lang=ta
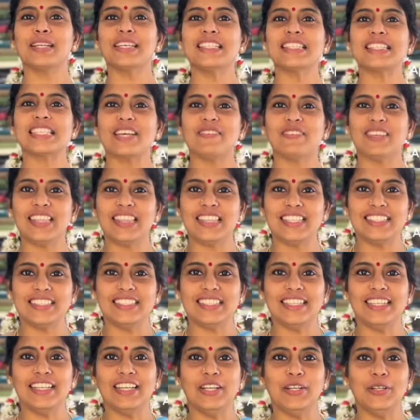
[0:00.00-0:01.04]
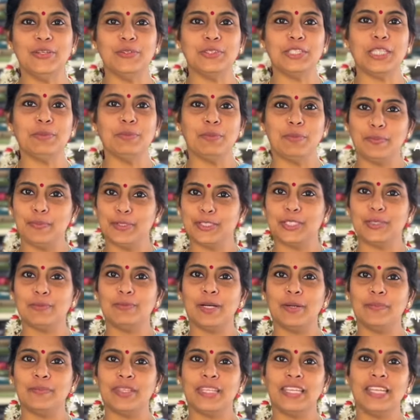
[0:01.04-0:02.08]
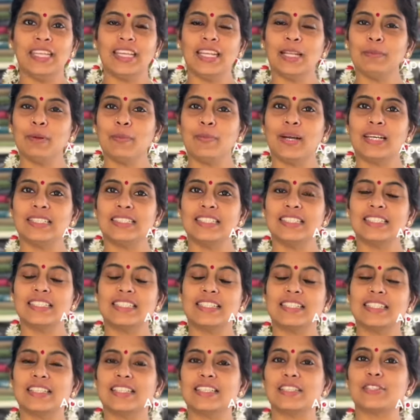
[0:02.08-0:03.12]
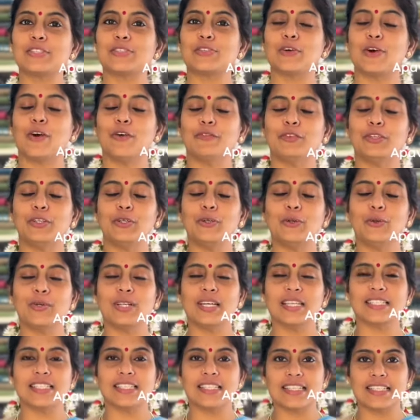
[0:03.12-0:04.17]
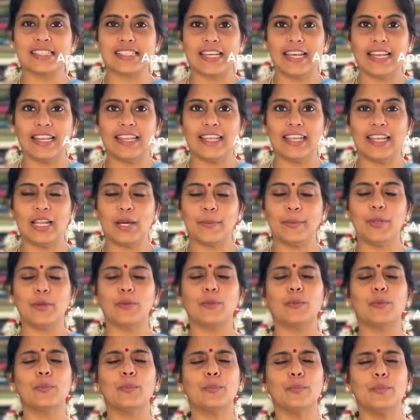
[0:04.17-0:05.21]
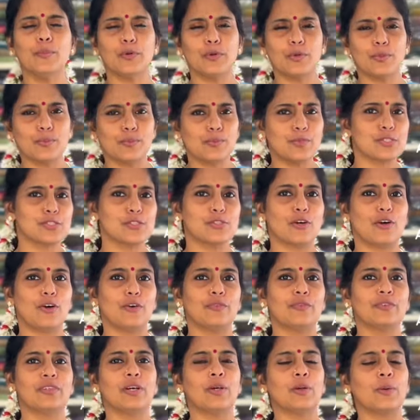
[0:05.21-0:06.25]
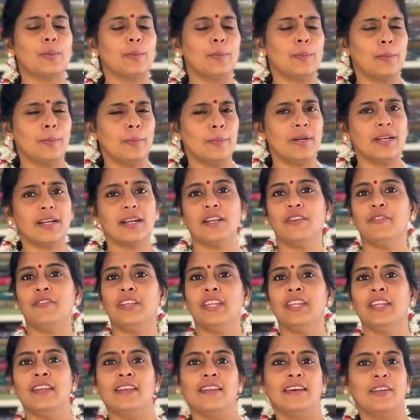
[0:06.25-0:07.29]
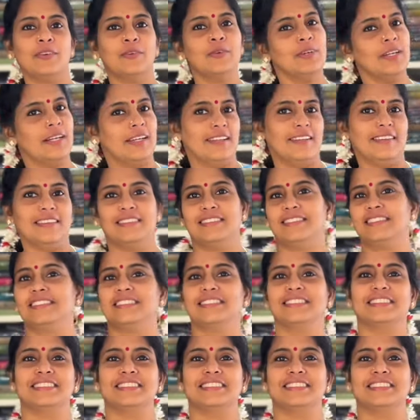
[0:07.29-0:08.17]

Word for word: ப்ரைஸ் செவன் தேர்ட்டி எழுநூற்றி முப்பது ரூபாய் இன்றைக்கி நம்ம பார்த்துட்டு இருக்கிற சாஃப்ட் டோலா சில்க் சாரீ எல்லாமே ரொம்ப ரொம்ப சாஃப்டாக ரொம்ப கன்வீனியண்ட்டாக இருக்கும் கட்டிக்கிறது